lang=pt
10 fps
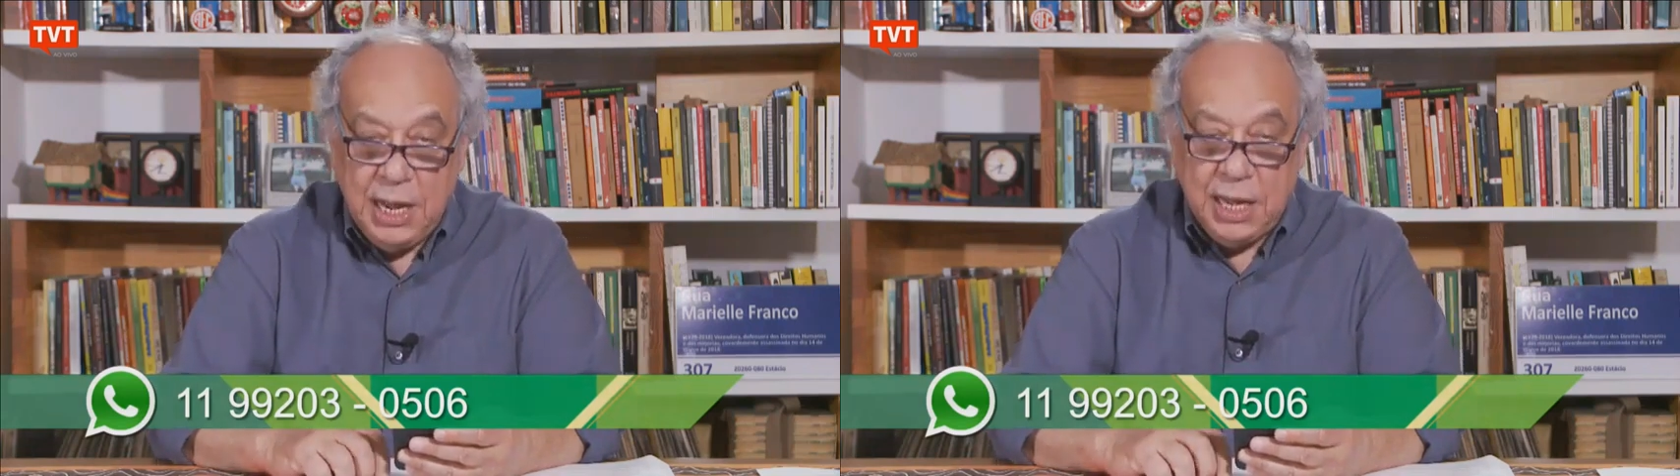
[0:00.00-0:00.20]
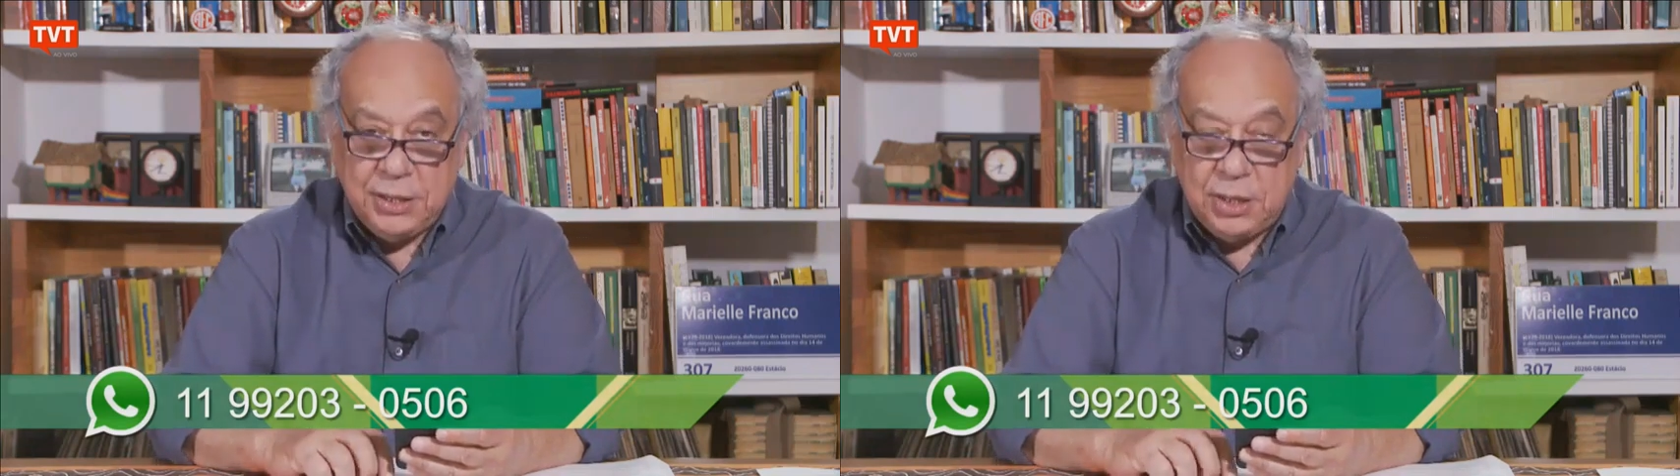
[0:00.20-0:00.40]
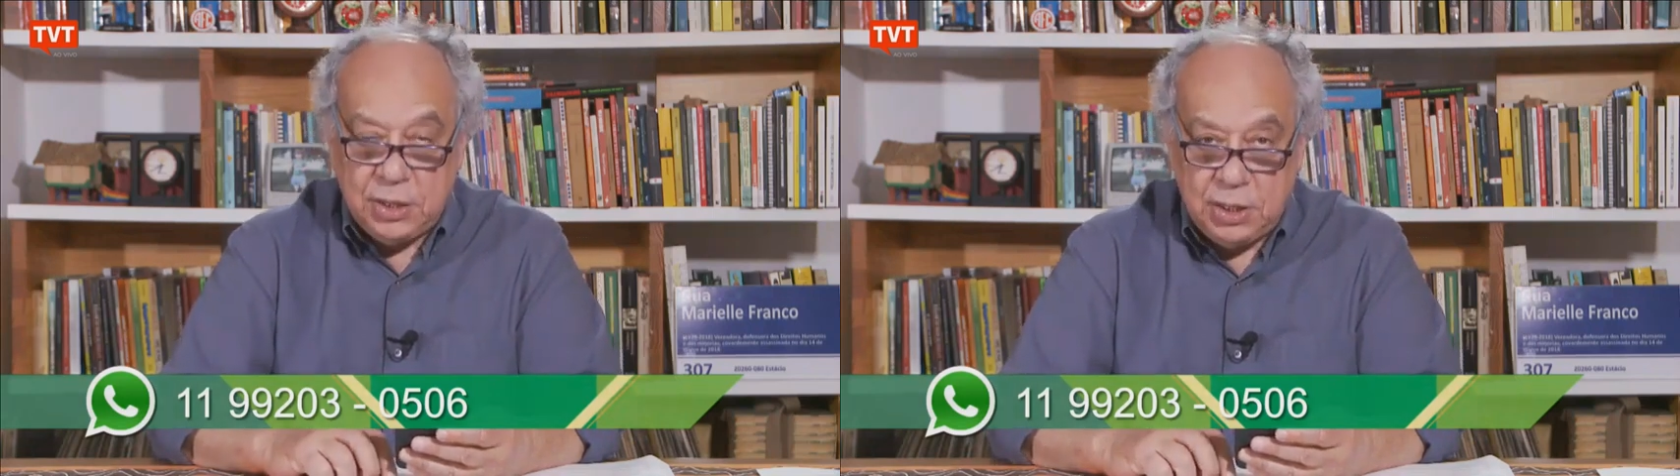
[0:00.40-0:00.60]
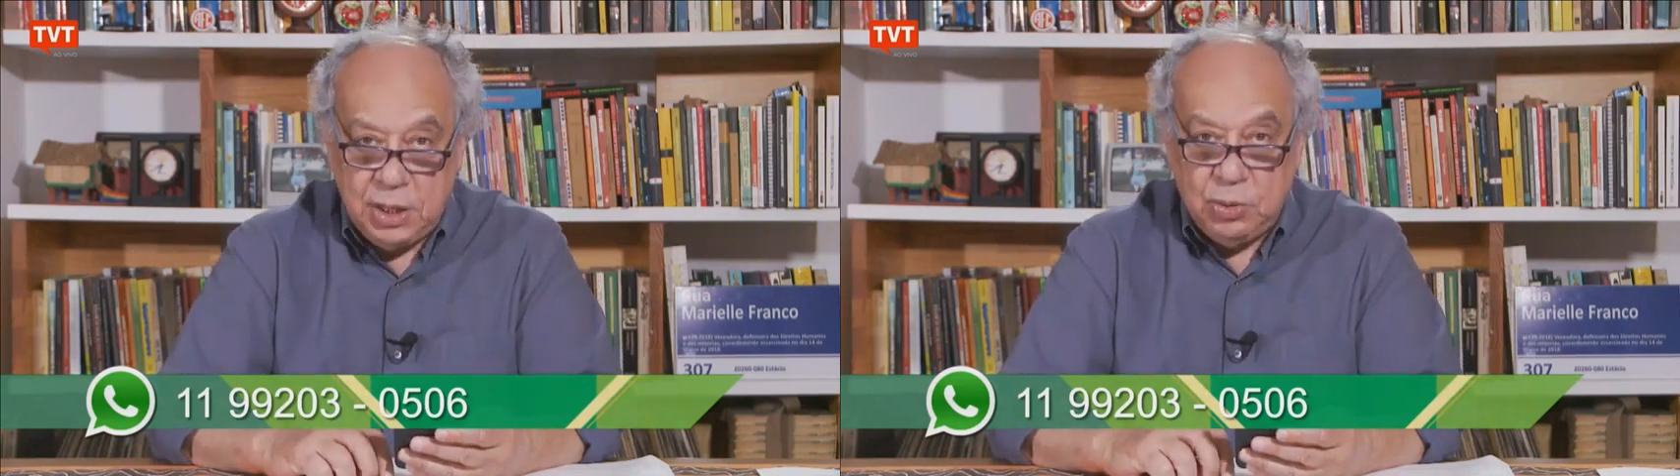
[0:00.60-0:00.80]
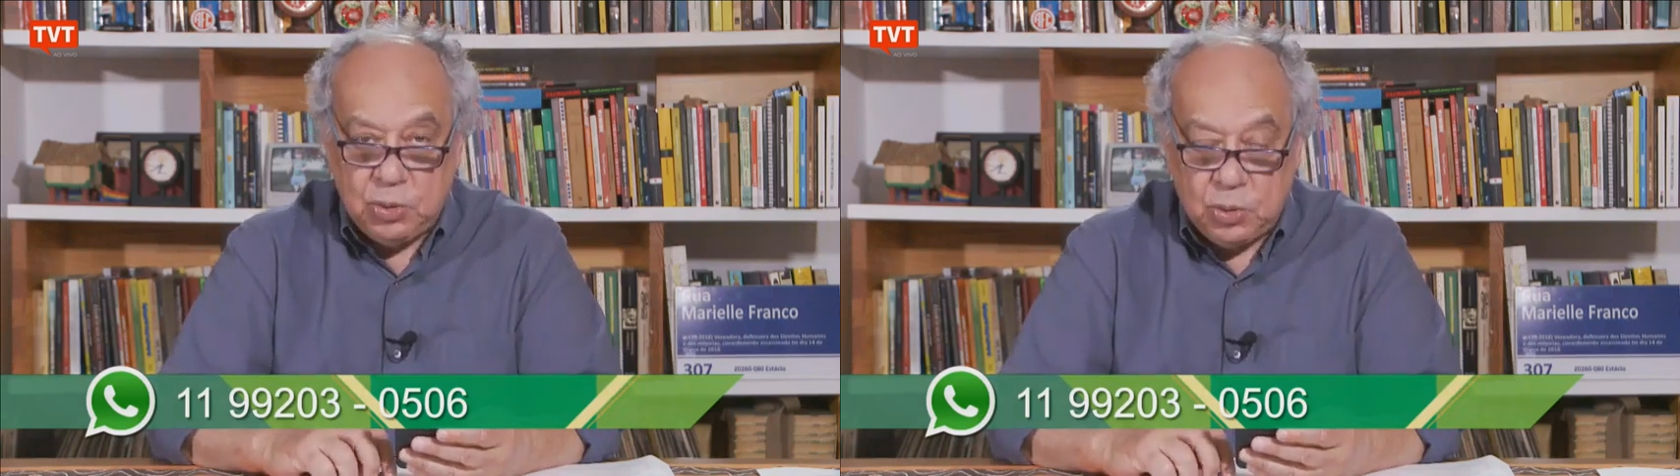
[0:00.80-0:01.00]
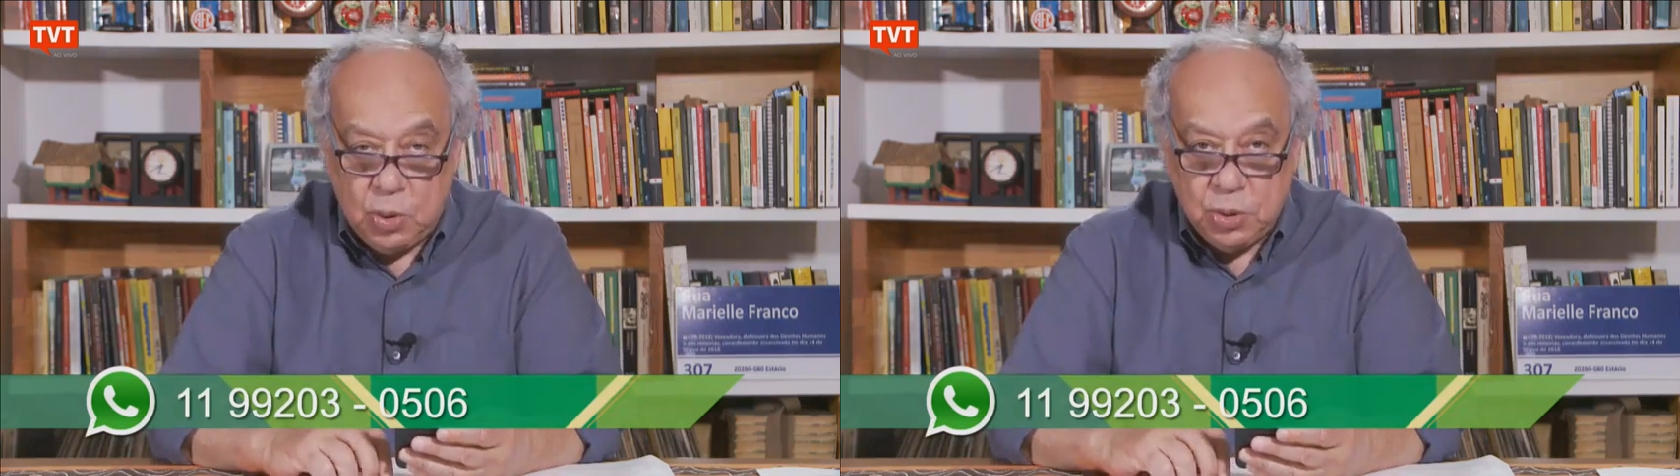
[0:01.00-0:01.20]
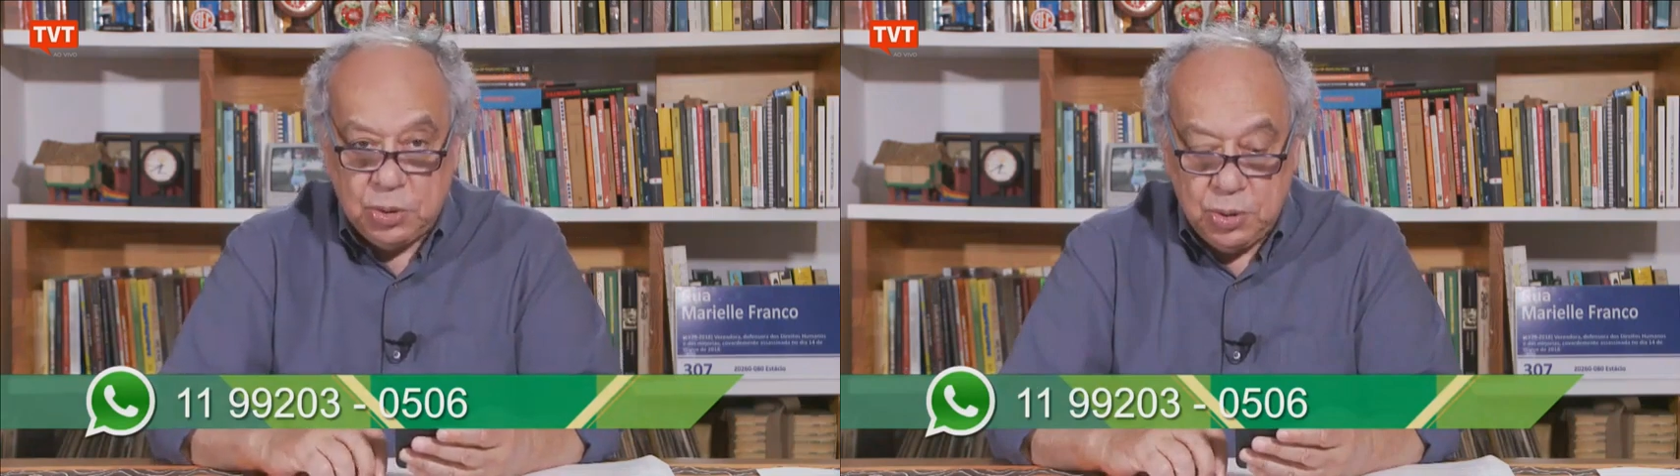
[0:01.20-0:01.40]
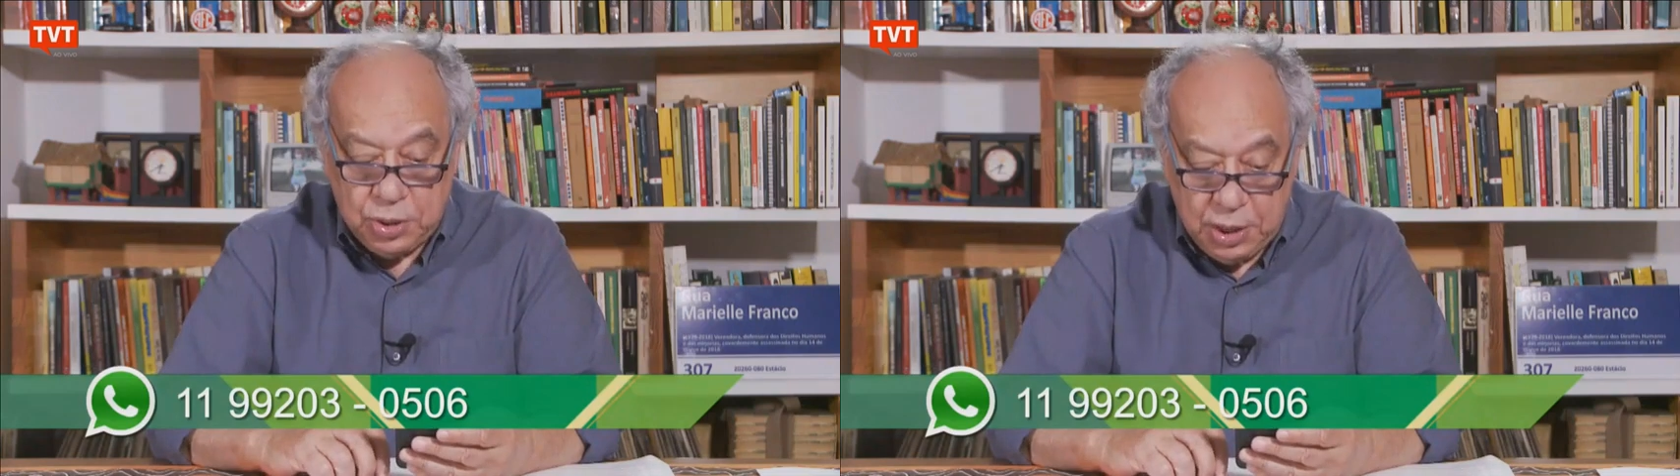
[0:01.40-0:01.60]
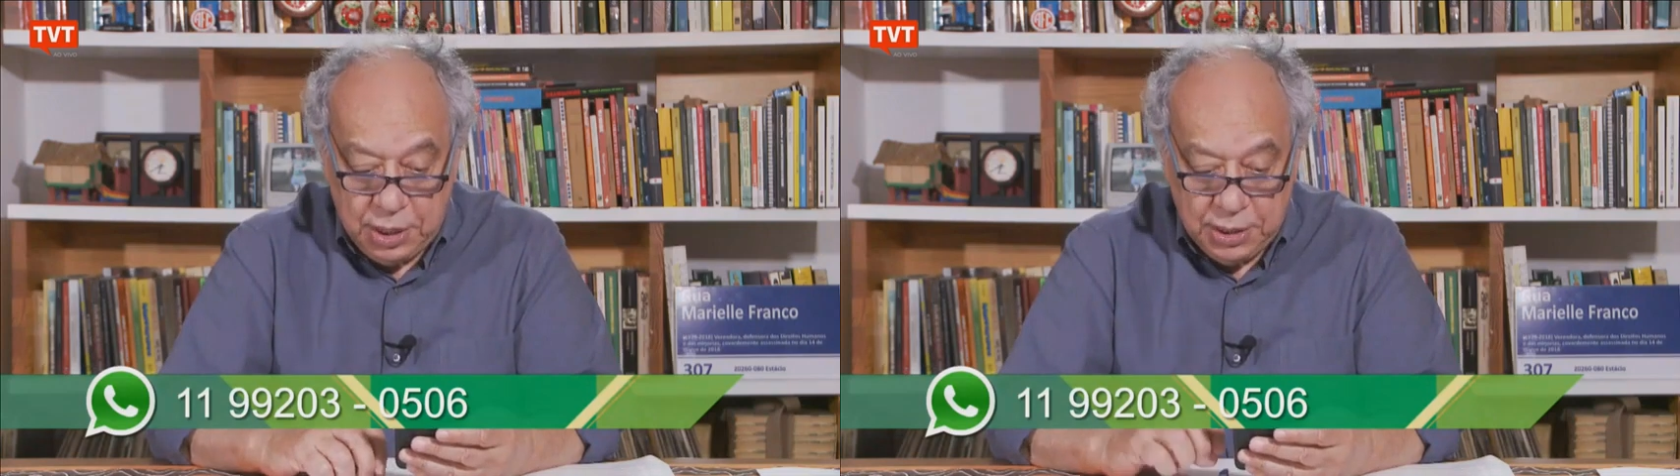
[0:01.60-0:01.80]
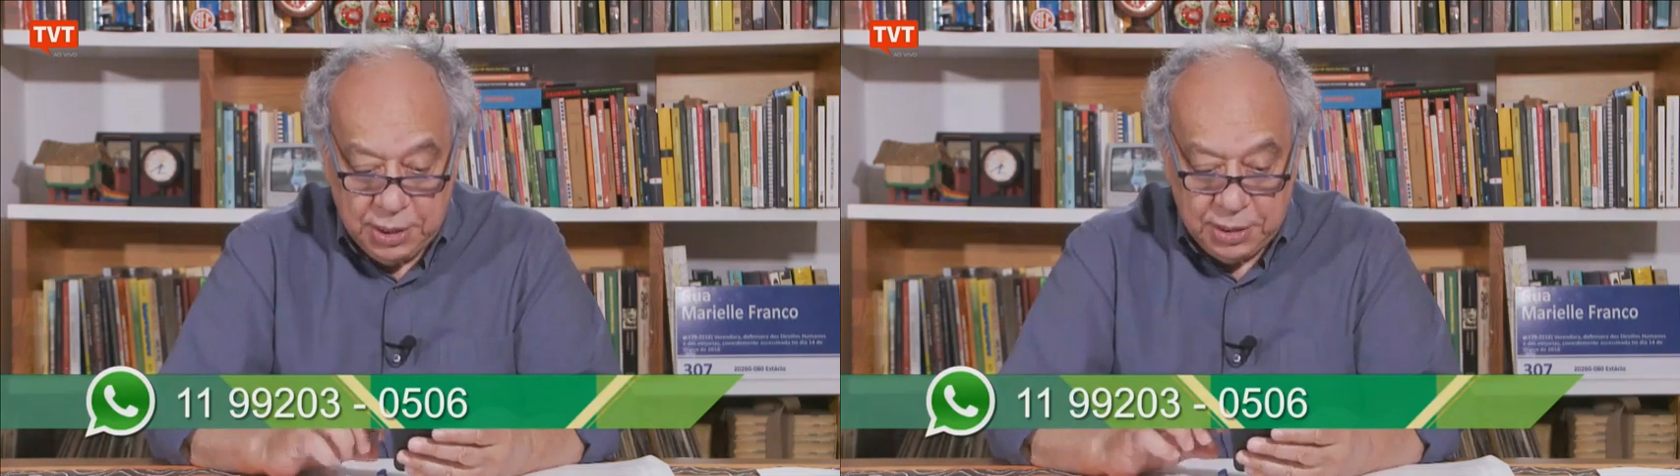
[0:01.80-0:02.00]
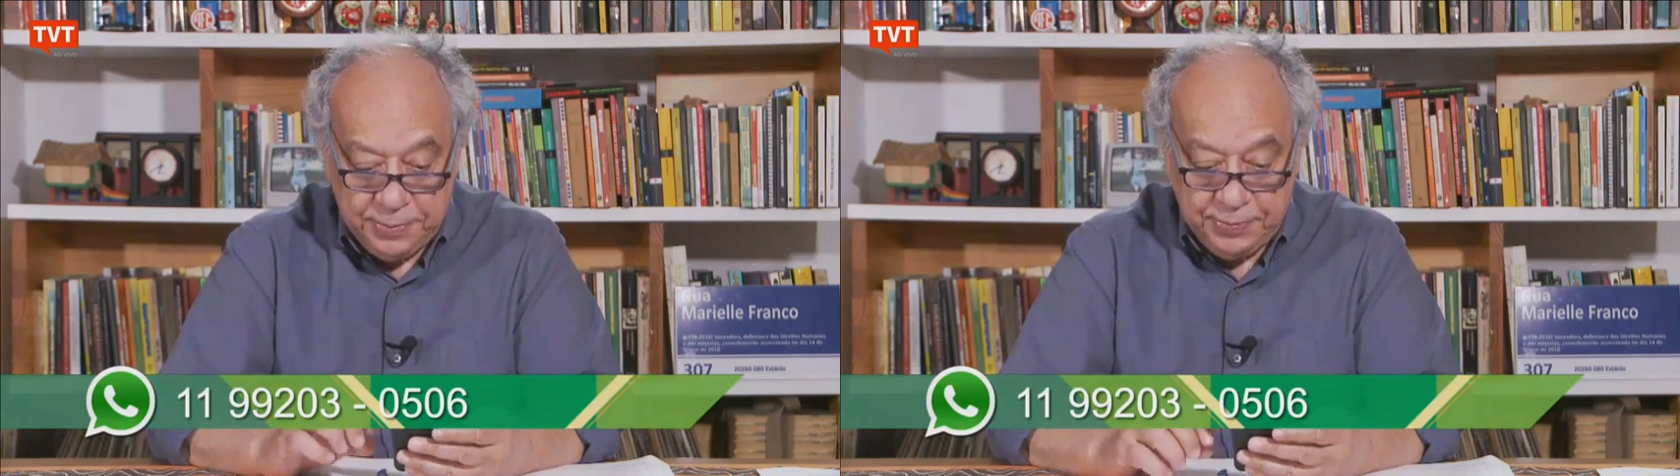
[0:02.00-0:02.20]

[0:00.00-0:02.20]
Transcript: assistindo todos os dias.